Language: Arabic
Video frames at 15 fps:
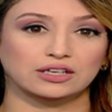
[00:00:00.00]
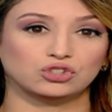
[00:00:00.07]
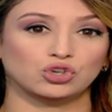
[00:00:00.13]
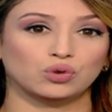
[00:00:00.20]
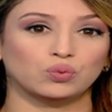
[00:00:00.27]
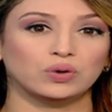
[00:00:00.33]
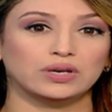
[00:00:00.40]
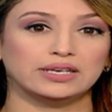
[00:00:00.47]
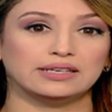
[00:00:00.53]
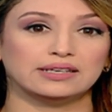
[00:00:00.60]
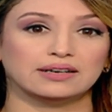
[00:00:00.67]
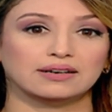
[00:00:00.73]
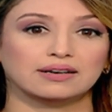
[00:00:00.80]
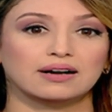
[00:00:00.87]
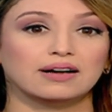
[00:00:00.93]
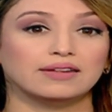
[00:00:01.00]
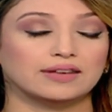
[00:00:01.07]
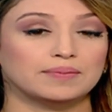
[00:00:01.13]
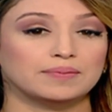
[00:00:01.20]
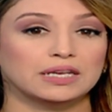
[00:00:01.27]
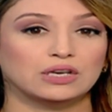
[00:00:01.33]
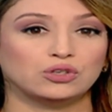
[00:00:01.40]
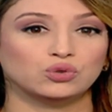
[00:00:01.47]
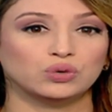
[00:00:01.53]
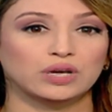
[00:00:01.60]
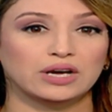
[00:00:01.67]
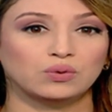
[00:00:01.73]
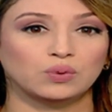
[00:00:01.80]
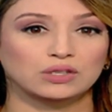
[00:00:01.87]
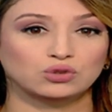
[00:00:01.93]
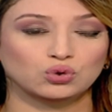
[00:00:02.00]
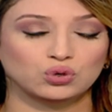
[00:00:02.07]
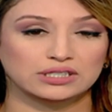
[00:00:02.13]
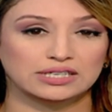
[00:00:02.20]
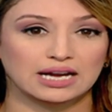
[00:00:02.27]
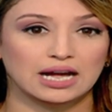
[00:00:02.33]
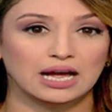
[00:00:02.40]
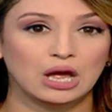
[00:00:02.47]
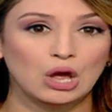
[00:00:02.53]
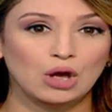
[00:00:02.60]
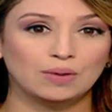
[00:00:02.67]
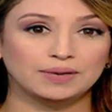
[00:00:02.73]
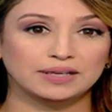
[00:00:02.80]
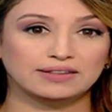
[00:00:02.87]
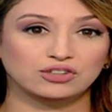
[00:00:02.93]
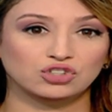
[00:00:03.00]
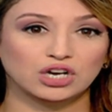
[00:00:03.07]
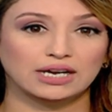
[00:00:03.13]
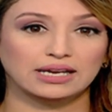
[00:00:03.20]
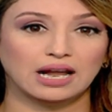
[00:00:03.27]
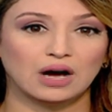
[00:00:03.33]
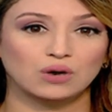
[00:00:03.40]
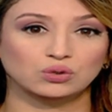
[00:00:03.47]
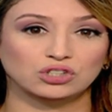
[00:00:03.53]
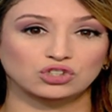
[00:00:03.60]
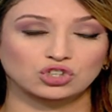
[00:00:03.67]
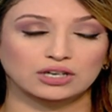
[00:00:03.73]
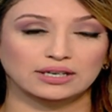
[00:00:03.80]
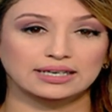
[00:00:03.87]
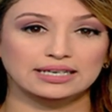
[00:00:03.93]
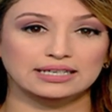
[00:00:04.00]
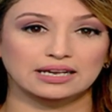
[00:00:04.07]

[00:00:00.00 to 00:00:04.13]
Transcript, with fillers: جوي قادم من اليونان وتركيا باتجاه الحوض الشرقي